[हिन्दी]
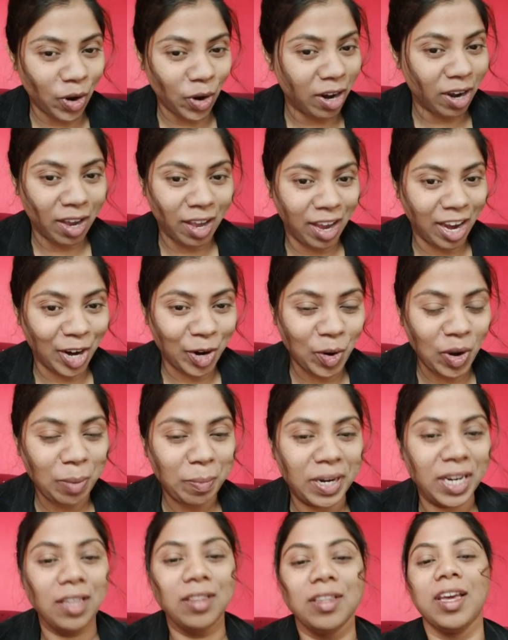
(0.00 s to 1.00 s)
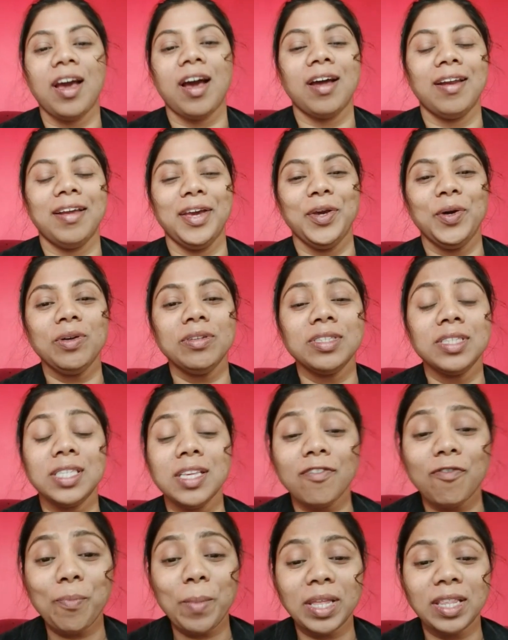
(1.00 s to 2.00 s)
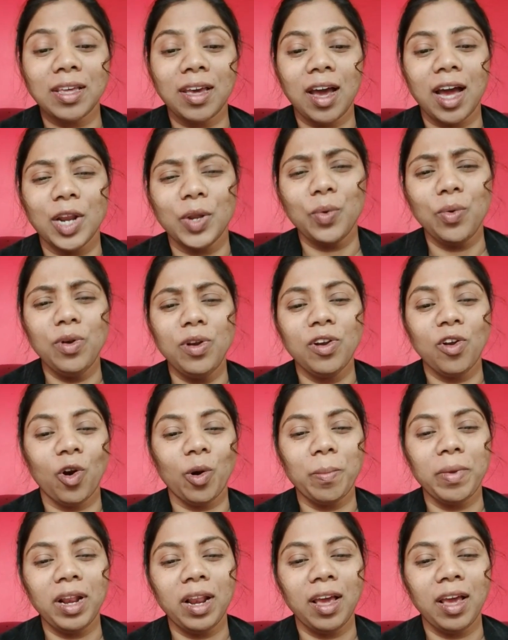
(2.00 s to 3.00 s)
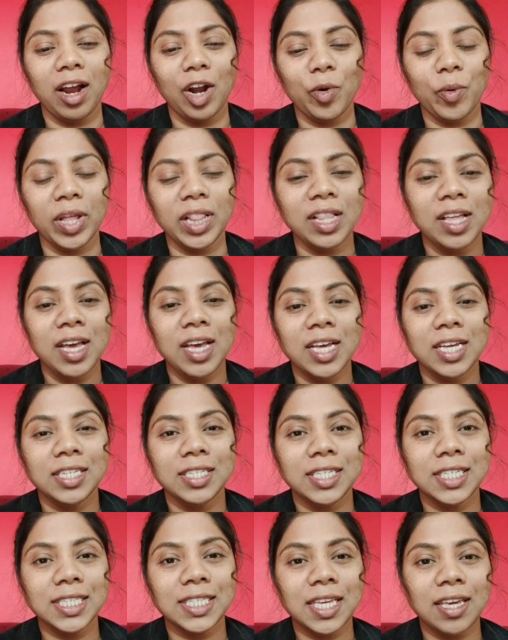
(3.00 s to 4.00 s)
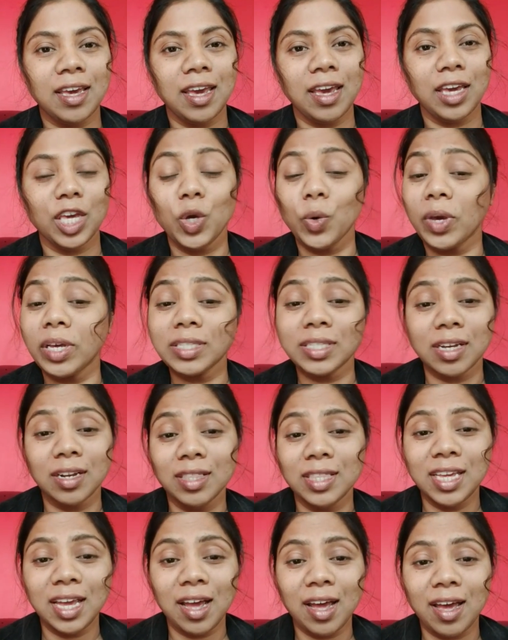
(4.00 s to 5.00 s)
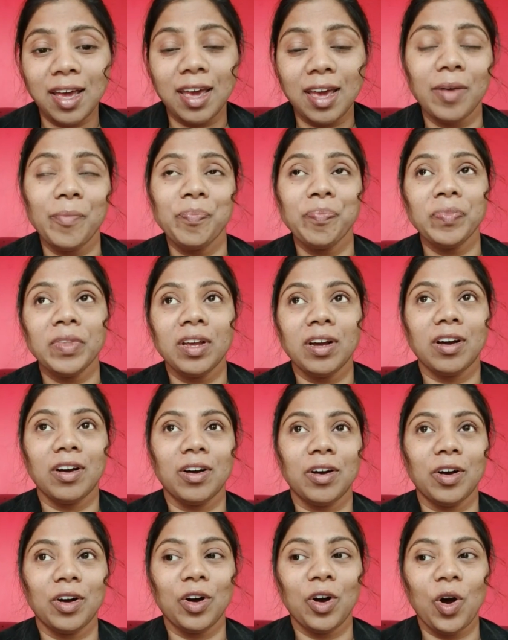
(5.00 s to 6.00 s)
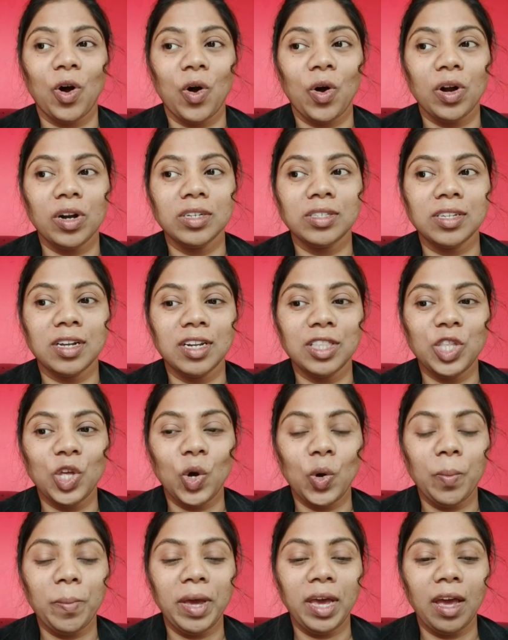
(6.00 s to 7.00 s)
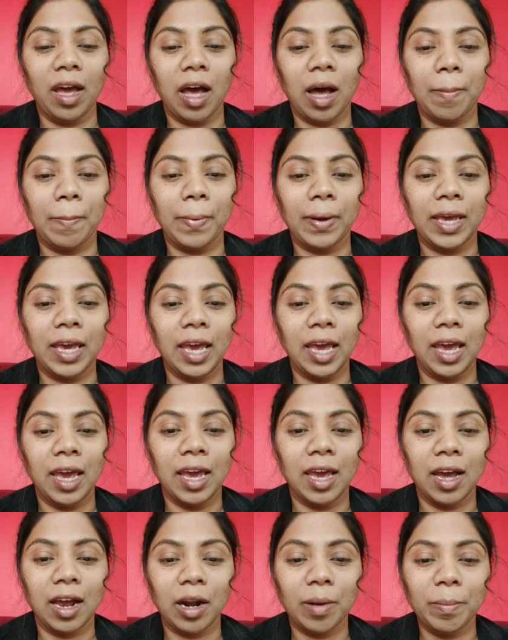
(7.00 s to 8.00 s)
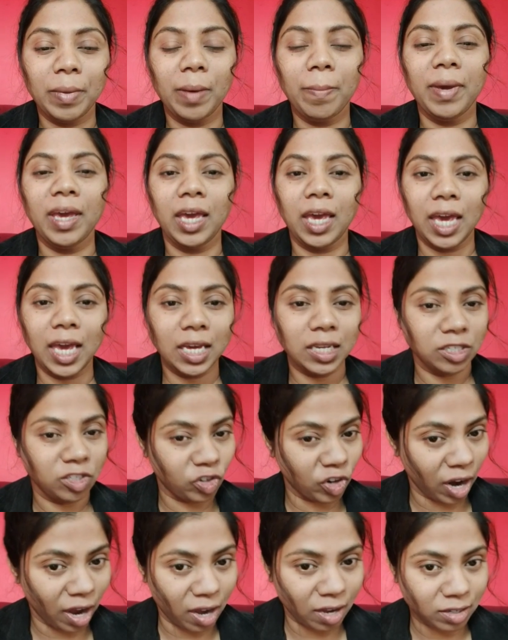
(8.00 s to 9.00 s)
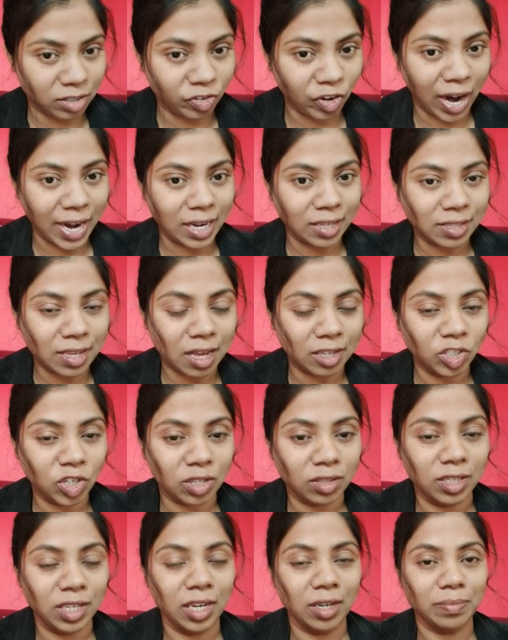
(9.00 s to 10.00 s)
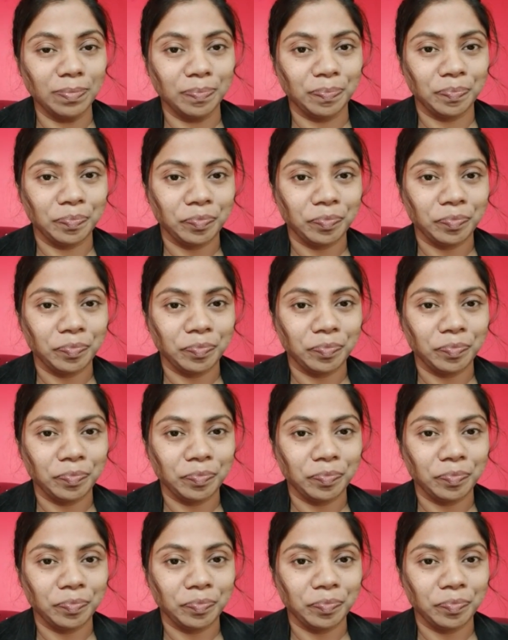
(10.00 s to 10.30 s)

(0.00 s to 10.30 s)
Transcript: हेयर ऑयल भी नहीं दिखा रही हूँ सिर्फ मैं दिखा रही हूँ नॉर्मल हेयर ऑयल जिससे कि क्योंकि सर्दियाँ है और सर्दियों में आपके हेयर में भी एक ड्राइनेस आ जाती है